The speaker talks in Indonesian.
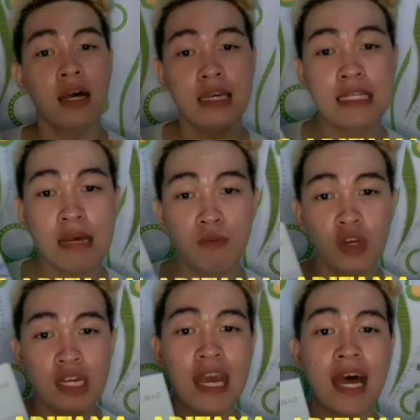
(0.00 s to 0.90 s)
Isabiu
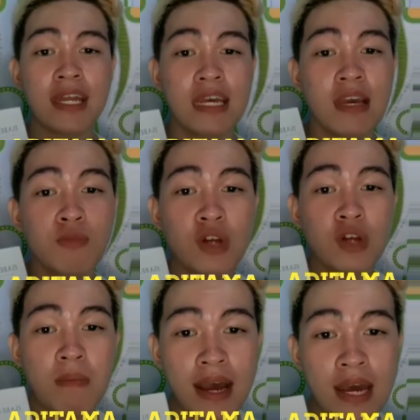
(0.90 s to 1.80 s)
ini harganya
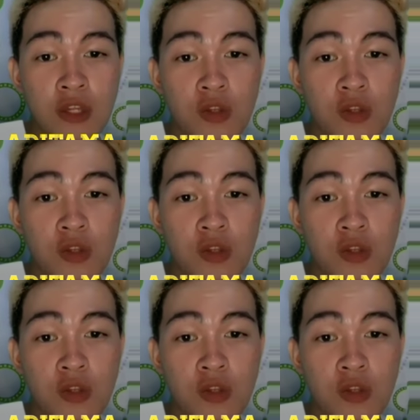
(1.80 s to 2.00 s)
murah banget,